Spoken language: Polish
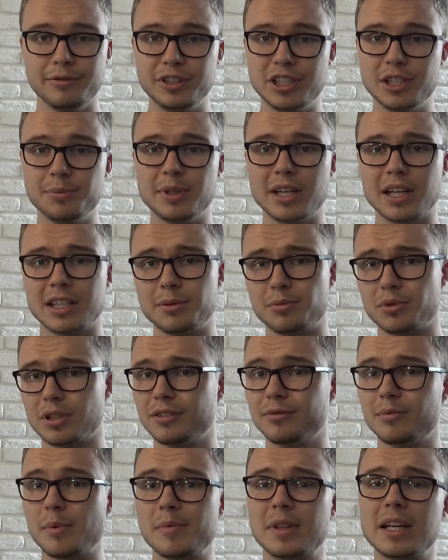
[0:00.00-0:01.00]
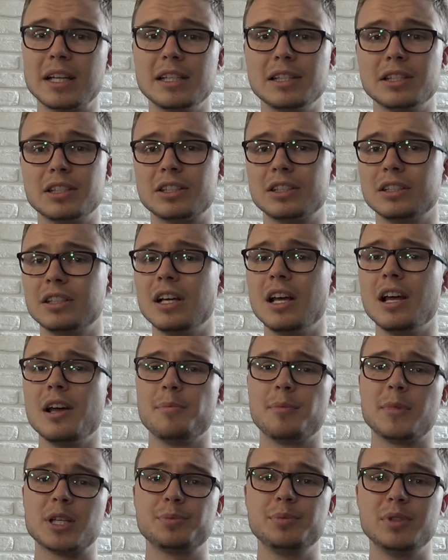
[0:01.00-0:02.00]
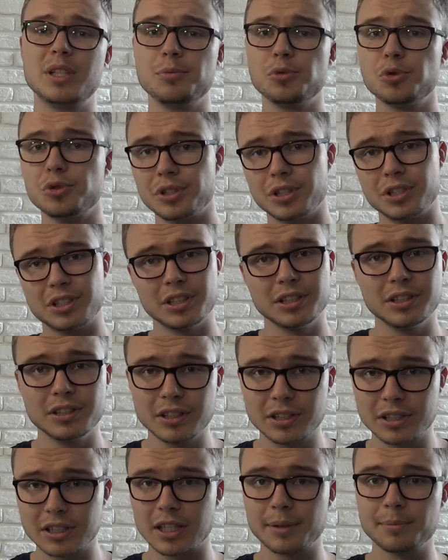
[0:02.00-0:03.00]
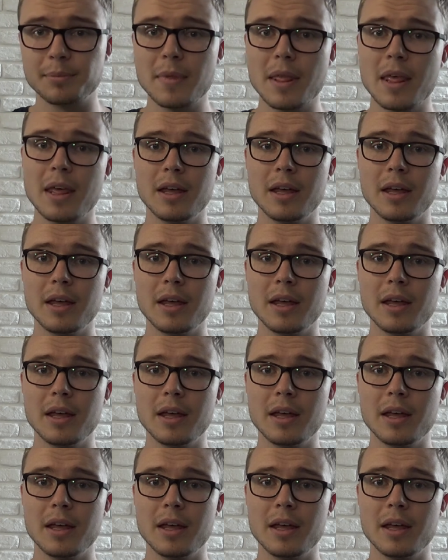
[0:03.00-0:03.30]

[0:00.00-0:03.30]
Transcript: widzimy jak na przykład w Talent, czy Must The Music, czy innych tam